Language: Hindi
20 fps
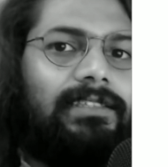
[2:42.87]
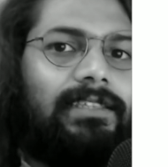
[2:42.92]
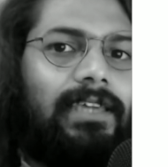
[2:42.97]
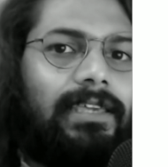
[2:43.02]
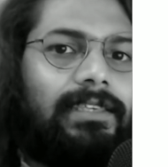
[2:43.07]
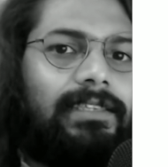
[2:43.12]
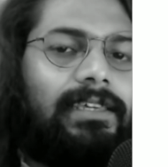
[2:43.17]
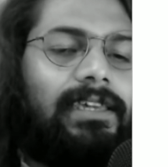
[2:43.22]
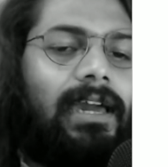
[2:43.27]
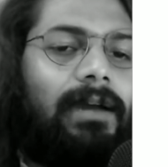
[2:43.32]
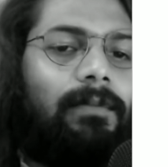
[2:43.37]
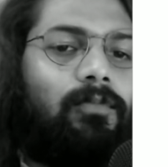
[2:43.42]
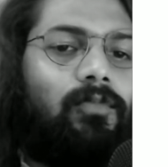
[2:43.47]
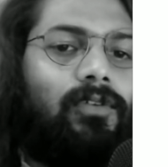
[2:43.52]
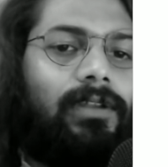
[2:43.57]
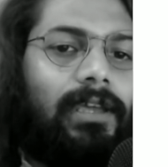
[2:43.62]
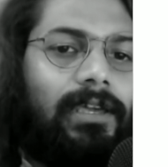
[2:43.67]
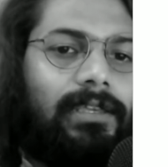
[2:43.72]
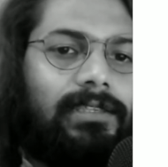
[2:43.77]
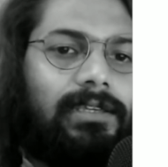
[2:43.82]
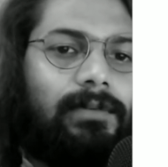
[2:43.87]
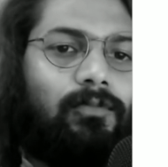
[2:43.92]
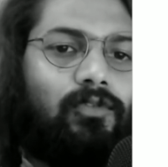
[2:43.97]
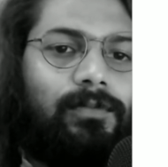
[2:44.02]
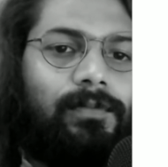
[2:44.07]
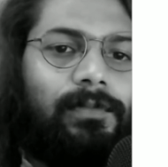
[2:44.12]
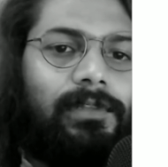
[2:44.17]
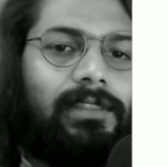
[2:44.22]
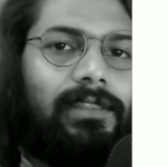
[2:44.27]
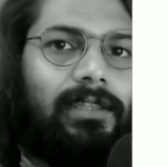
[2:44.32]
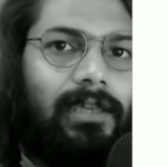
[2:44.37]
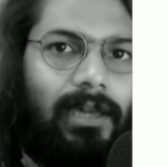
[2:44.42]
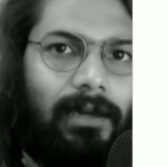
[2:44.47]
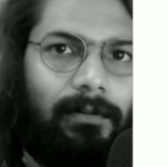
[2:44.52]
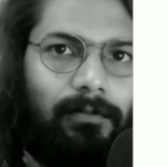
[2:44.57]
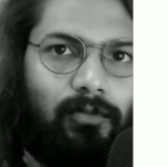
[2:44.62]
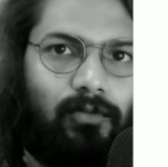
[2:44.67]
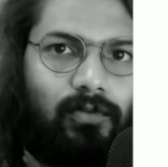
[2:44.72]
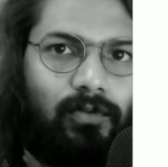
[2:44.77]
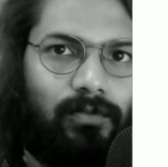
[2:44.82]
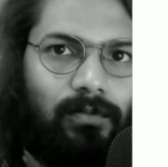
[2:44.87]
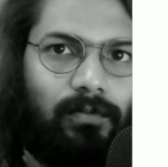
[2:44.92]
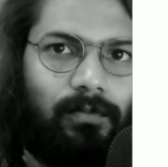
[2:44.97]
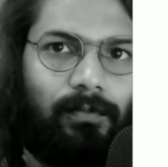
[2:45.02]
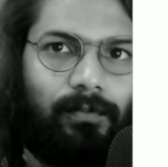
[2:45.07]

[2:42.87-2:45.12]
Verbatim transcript: जैसे ही आपको नए सबूत मिलते हैं आप उसको